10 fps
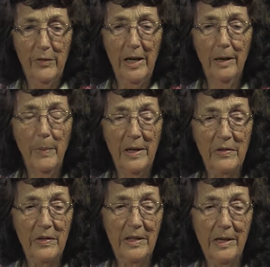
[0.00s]
wie
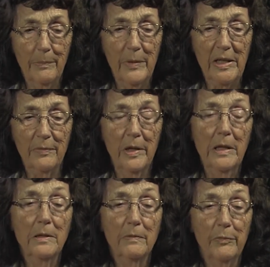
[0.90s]
arbeiten die damit,
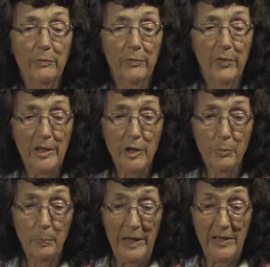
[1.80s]
was
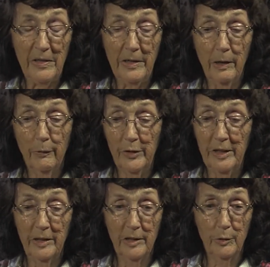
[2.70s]
sprechen die auf
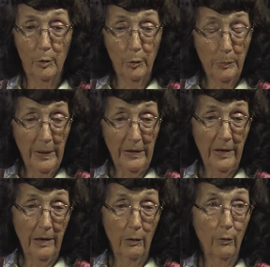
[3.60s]
ihre
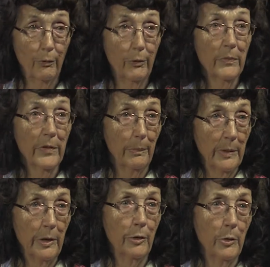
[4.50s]
Tonbänder auf
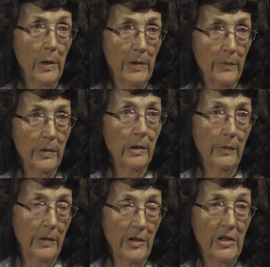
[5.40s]
damit die Studenten
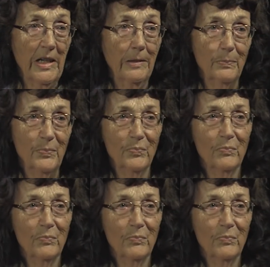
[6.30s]
dann das lernen.